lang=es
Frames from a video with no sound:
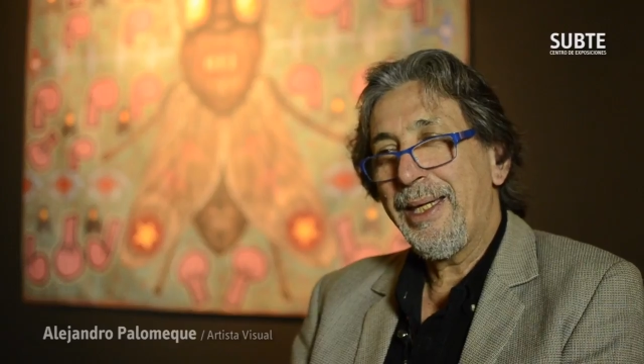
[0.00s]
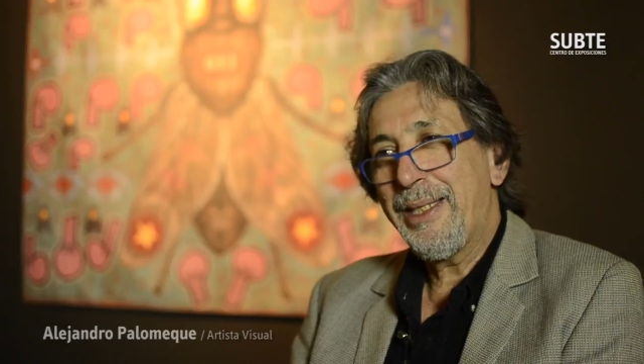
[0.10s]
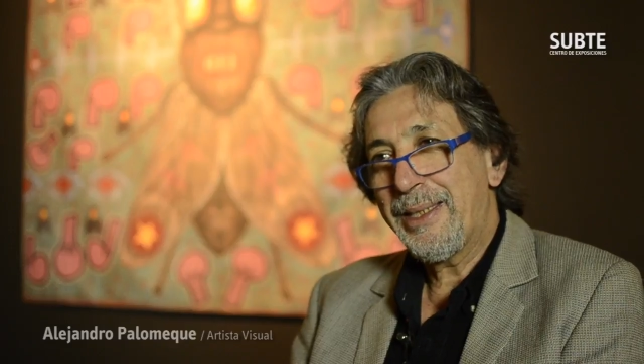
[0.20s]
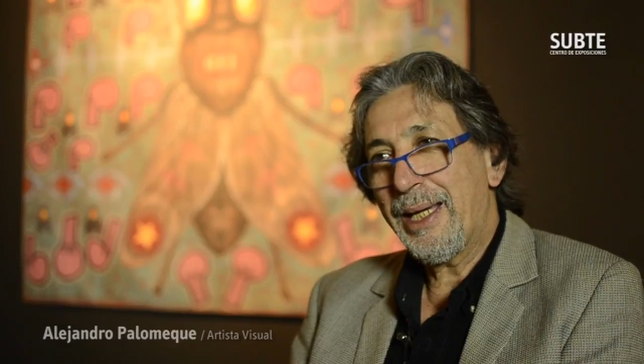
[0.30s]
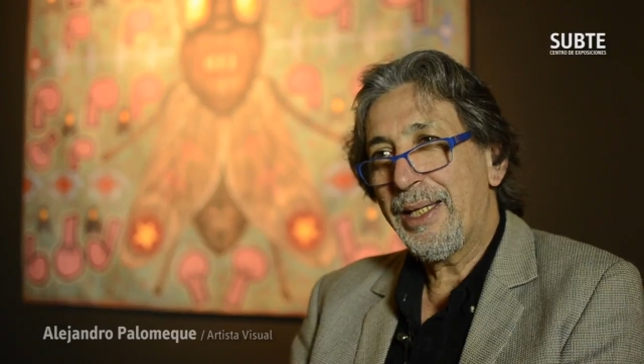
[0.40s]

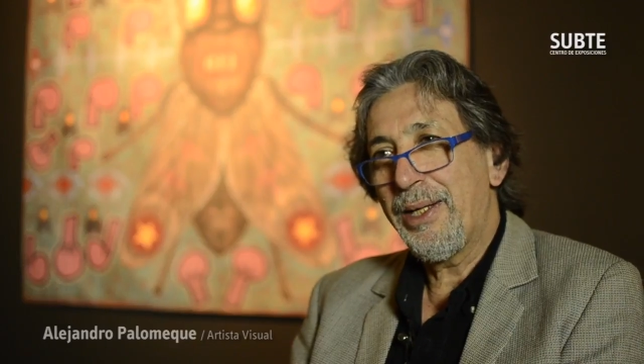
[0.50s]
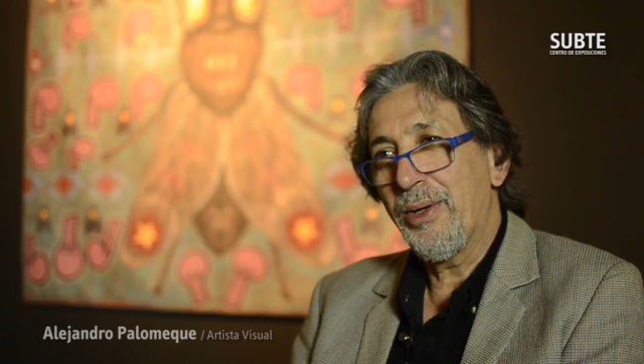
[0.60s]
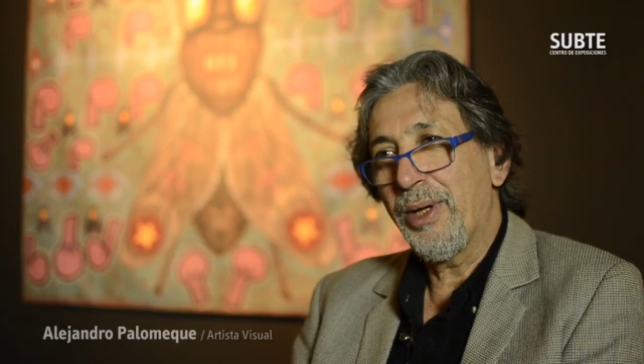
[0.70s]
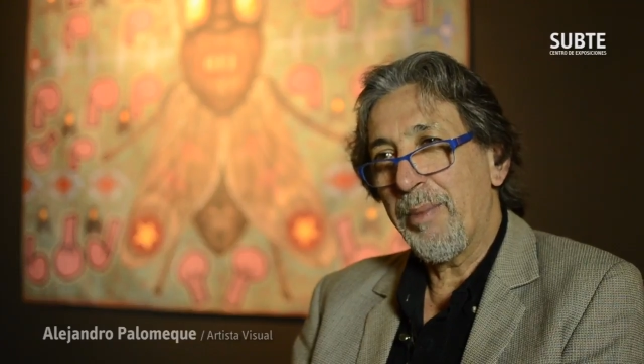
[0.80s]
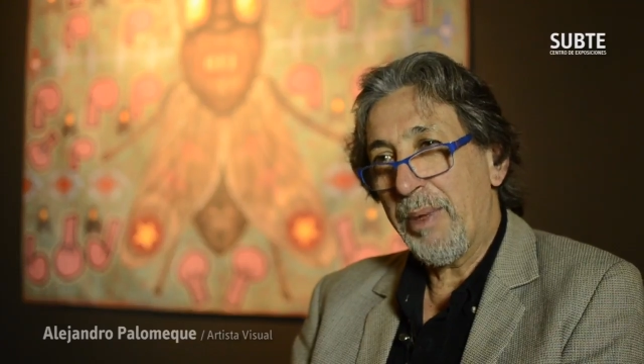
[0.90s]
quizás
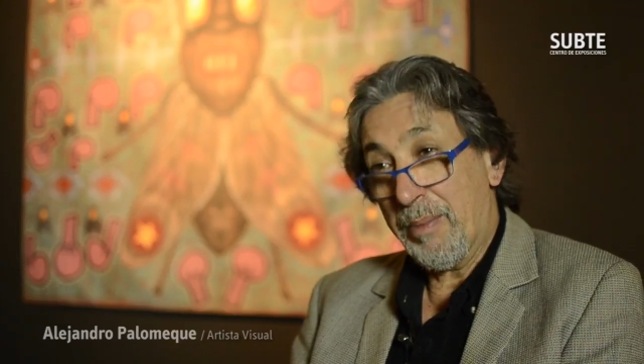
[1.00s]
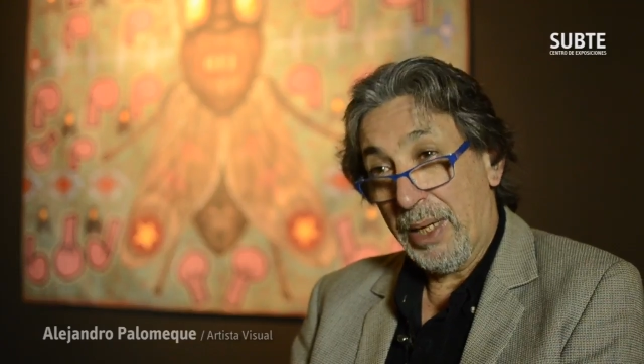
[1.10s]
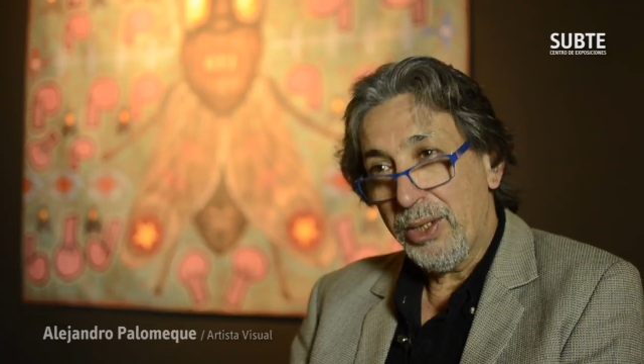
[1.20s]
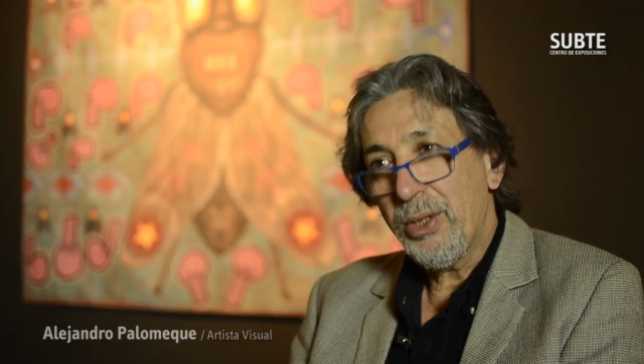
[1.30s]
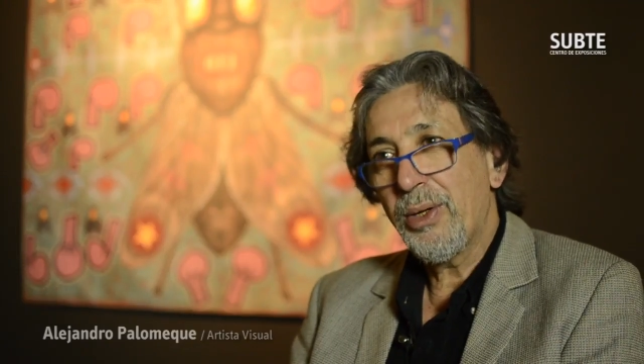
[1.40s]
lo que me
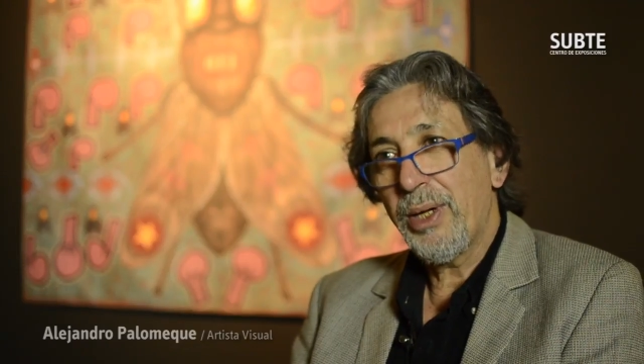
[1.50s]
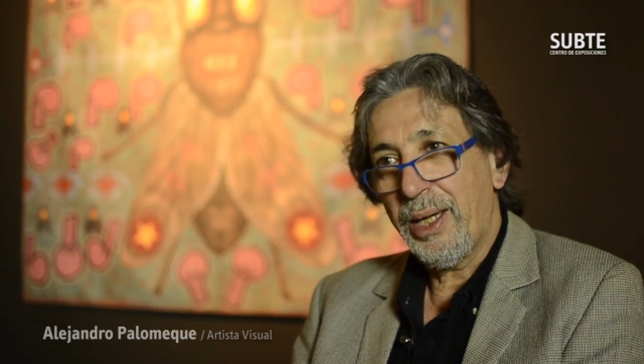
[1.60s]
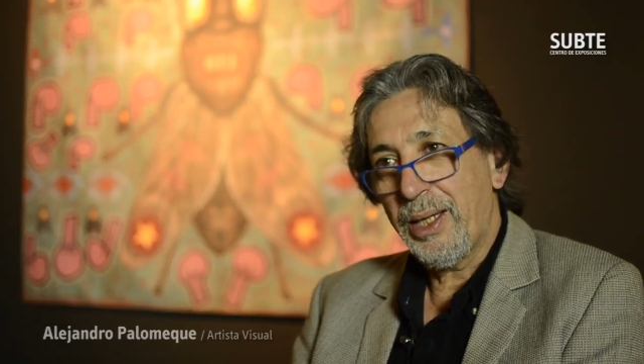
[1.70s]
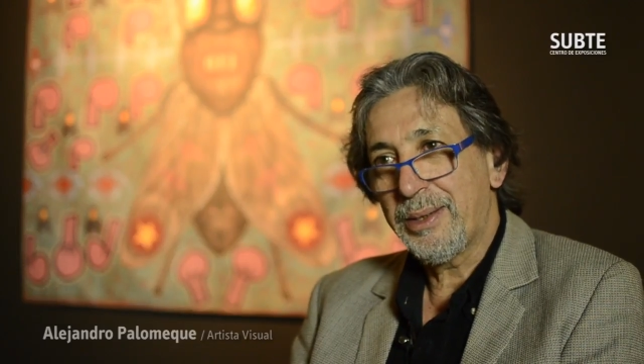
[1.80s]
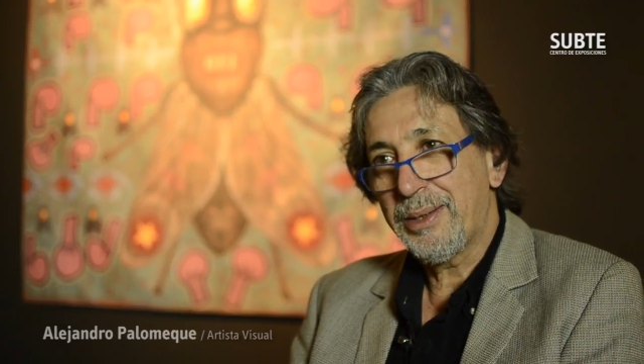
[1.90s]
invadió
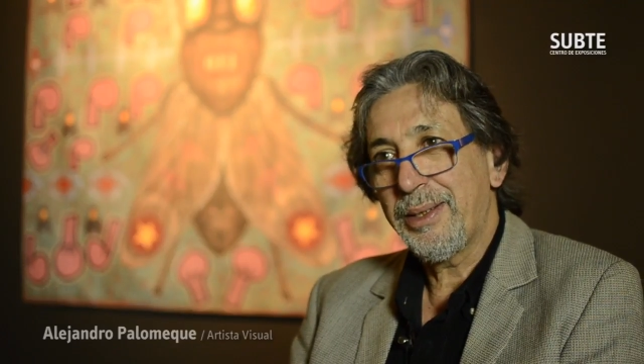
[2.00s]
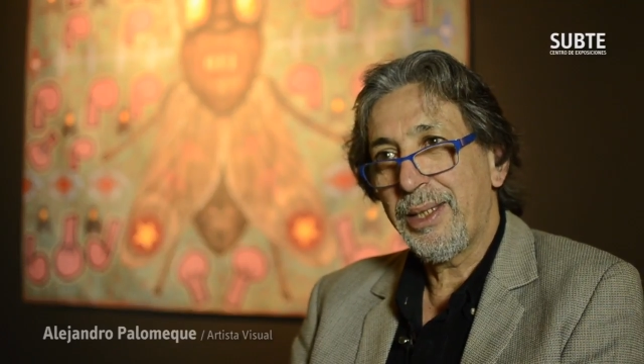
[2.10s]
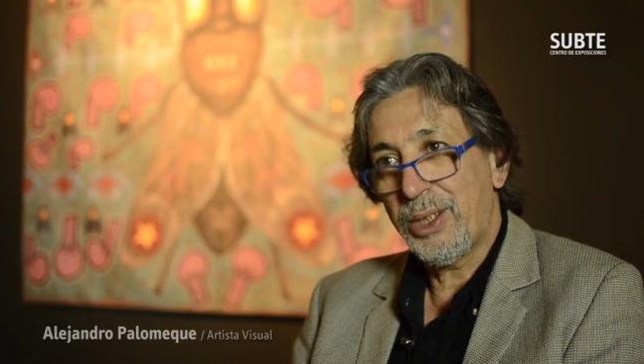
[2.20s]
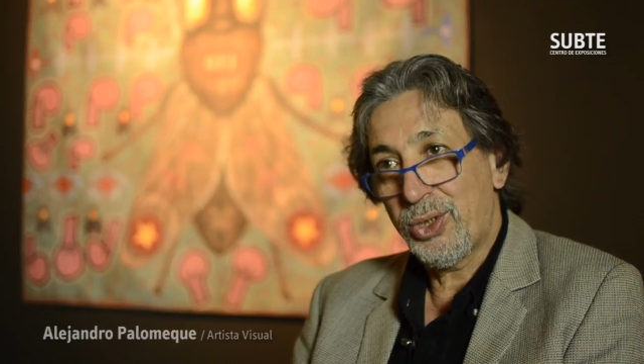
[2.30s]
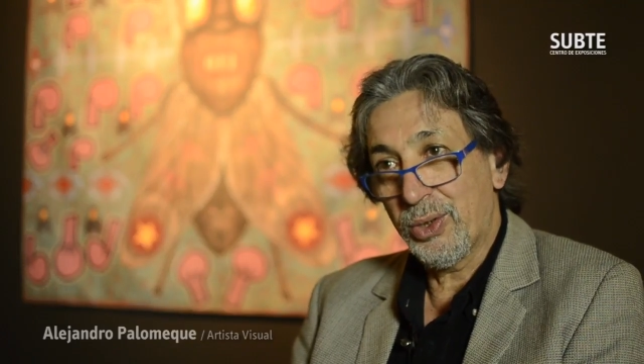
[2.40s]
es
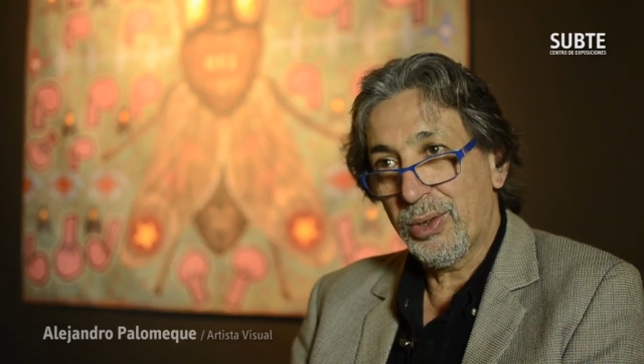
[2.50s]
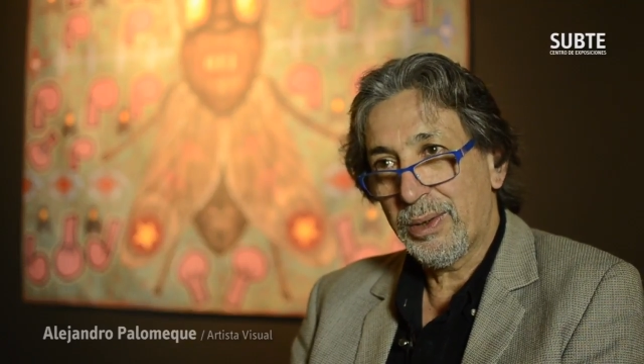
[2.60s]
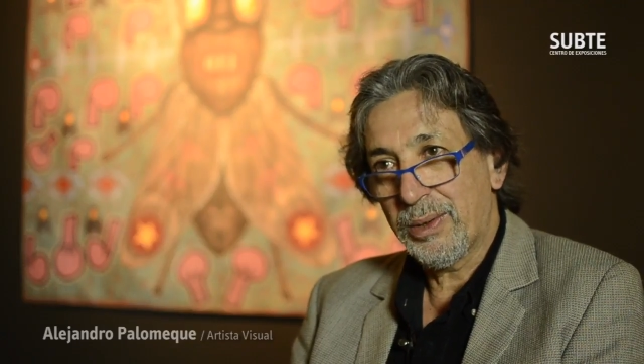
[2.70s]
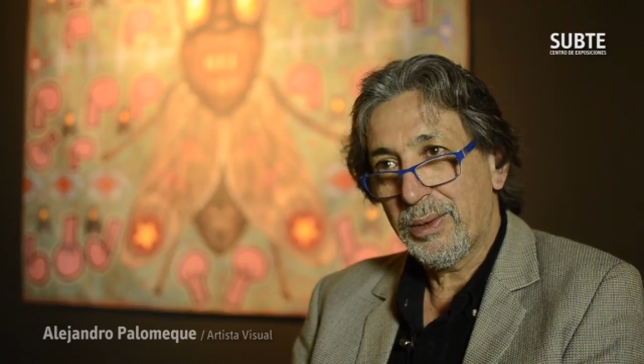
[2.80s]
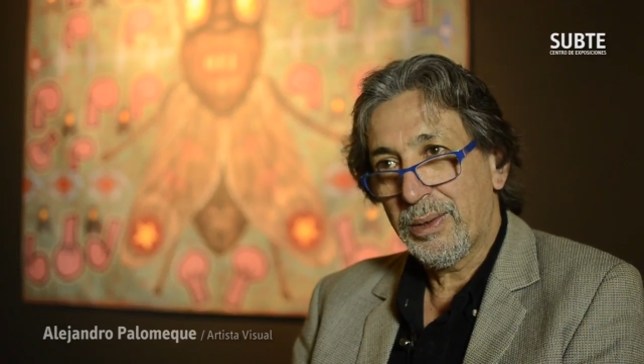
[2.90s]
que yo,